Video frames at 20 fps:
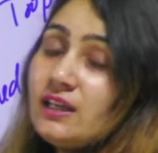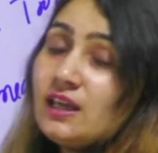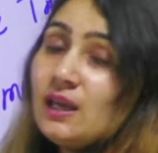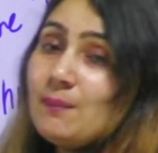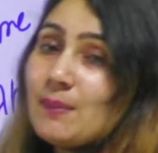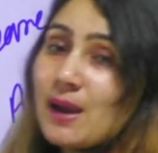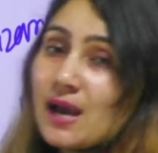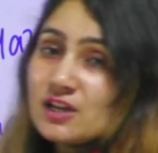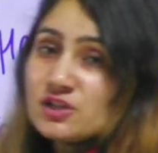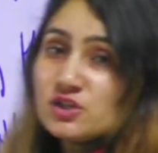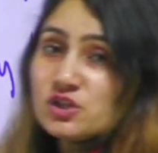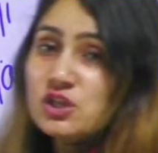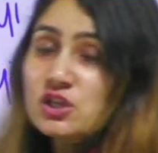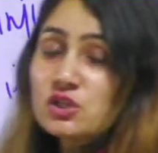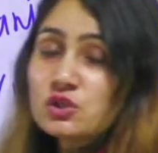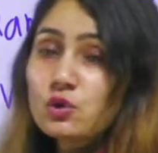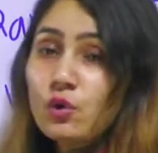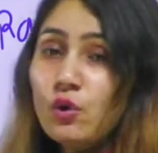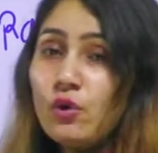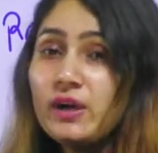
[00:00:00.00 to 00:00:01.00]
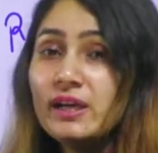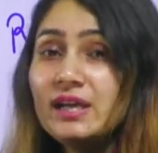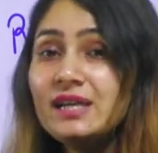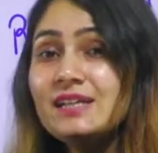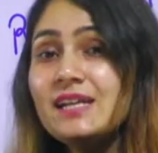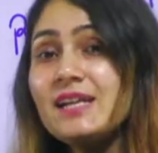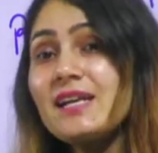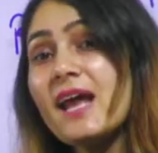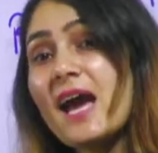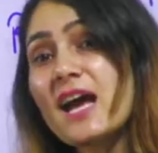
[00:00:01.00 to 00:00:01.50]
के मैचेस को
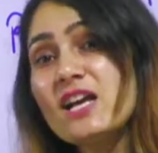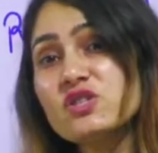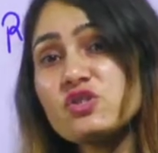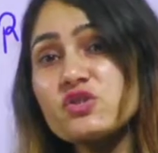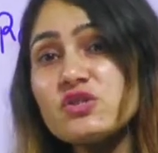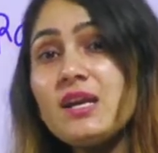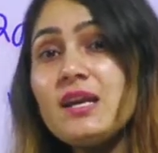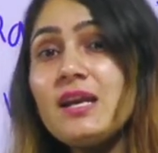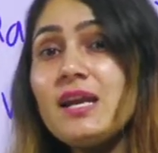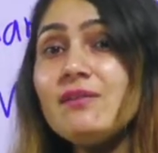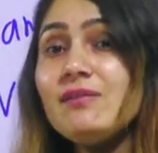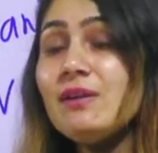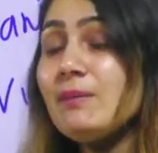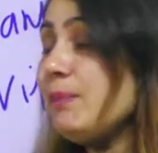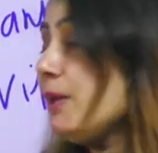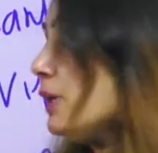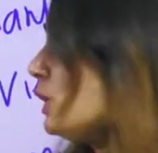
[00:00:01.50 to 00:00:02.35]
इंटरनेशनल लेवल पे